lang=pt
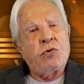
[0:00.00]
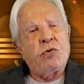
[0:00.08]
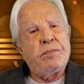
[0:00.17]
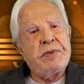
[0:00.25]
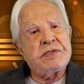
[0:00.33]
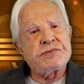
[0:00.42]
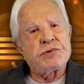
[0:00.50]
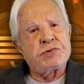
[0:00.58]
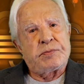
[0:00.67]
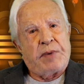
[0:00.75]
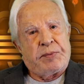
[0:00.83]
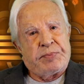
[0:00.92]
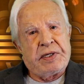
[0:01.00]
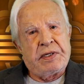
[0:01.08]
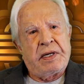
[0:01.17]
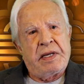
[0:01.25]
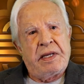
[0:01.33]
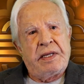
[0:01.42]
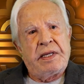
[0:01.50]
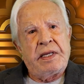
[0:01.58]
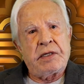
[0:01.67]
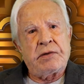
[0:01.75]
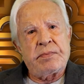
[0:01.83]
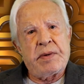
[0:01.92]
O começo de uma briga
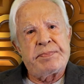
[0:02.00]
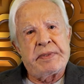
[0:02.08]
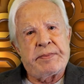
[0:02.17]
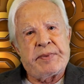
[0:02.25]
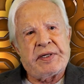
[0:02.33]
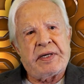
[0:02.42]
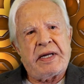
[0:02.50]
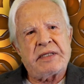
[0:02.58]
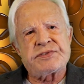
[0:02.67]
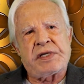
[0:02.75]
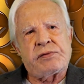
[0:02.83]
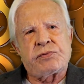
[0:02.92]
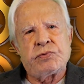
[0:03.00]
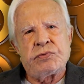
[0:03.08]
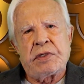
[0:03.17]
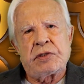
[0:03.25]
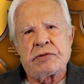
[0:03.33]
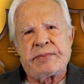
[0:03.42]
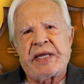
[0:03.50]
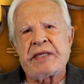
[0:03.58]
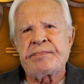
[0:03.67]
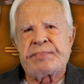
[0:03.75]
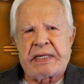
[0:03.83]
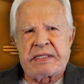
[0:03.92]
é como a primeira rachadura numa
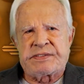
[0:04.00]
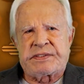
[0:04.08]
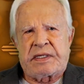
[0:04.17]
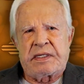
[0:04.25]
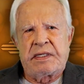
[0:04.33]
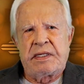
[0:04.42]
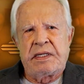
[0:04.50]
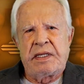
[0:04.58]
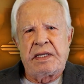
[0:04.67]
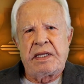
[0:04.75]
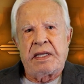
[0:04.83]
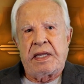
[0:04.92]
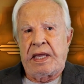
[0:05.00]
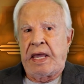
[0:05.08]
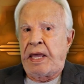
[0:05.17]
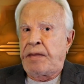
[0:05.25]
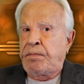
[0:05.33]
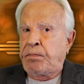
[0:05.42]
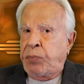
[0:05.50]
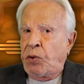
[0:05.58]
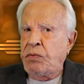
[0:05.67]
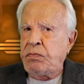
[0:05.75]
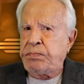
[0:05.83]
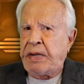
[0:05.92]
represa. É
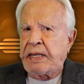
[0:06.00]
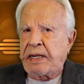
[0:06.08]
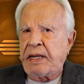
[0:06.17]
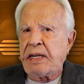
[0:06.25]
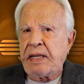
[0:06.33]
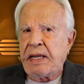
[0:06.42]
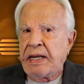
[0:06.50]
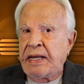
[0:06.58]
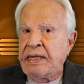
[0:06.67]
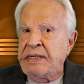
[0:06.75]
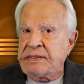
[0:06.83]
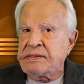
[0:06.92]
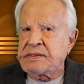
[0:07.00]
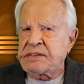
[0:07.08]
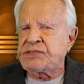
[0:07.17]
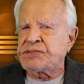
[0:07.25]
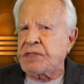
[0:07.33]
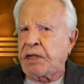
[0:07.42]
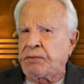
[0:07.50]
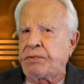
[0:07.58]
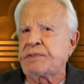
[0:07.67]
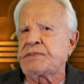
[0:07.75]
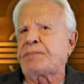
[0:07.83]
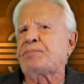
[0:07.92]
bom parar antes que a
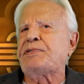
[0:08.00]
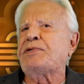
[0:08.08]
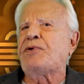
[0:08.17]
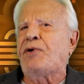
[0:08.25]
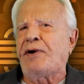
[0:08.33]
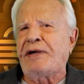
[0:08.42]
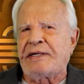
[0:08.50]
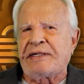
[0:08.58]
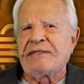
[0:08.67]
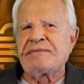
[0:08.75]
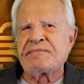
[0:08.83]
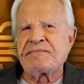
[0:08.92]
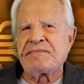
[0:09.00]
coisa piore.